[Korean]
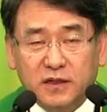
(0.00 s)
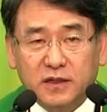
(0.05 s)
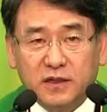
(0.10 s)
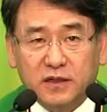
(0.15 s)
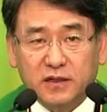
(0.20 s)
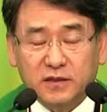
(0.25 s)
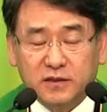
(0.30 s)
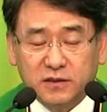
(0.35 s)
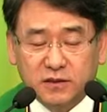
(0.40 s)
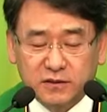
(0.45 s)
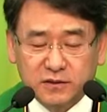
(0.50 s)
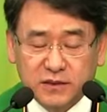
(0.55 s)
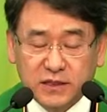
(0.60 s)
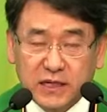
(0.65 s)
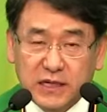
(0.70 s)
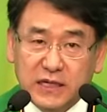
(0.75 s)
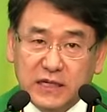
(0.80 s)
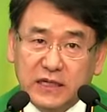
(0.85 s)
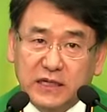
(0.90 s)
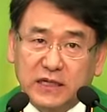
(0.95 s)
그런
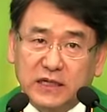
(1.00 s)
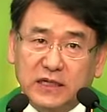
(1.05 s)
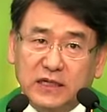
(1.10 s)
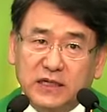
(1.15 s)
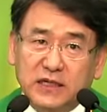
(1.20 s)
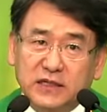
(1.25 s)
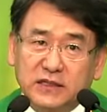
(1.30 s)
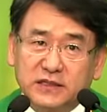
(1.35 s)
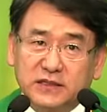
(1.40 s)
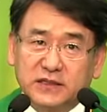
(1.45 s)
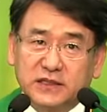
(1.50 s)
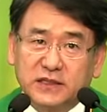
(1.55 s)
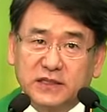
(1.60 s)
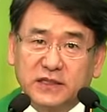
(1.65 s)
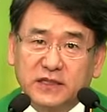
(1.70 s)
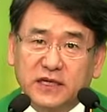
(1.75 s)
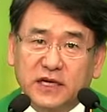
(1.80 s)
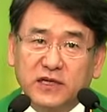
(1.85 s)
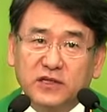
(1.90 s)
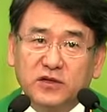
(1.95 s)
어, 이제
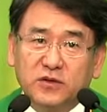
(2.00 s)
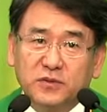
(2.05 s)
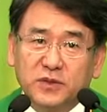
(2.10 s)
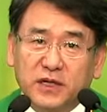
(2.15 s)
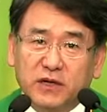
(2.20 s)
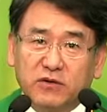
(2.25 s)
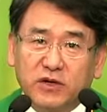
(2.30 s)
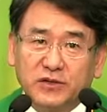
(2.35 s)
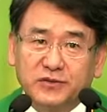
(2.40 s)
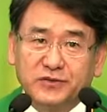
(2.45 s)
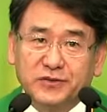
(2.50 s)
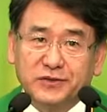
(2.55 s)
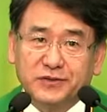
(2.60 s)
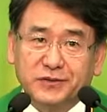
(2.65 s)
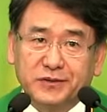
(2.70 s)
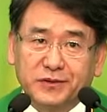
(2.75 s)
개념이라고 할 수 있어요.